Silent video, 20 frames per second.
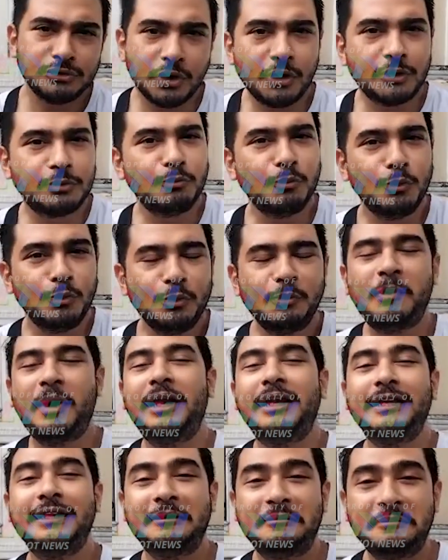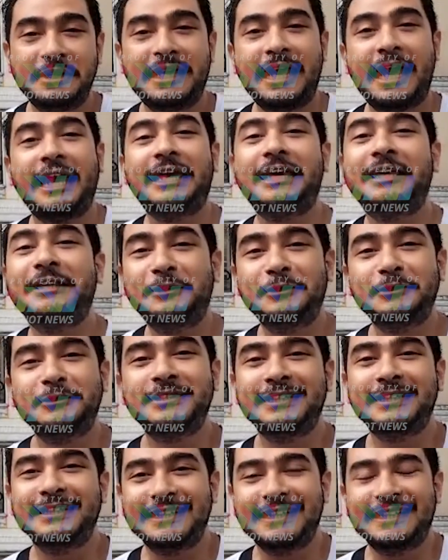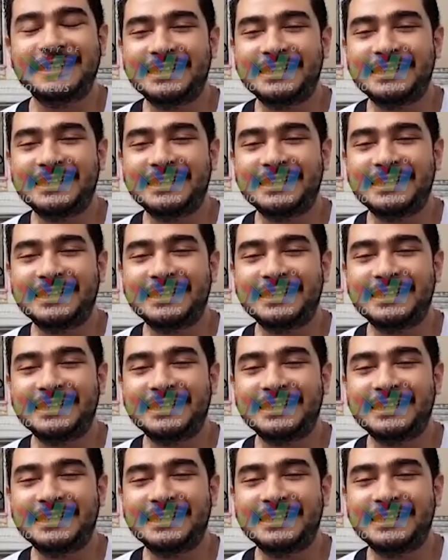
jahat mulu paling lebih kayak gitu sih